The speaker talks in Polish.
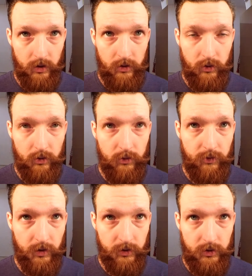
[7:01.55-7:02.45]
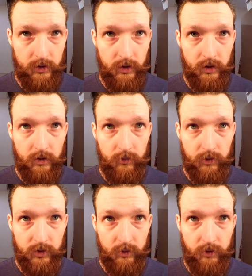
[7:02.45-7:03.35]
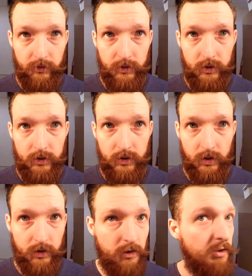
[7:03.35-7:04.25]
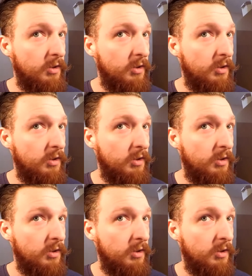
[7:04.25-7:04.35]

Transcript: to faktycznie można powiedzieć, że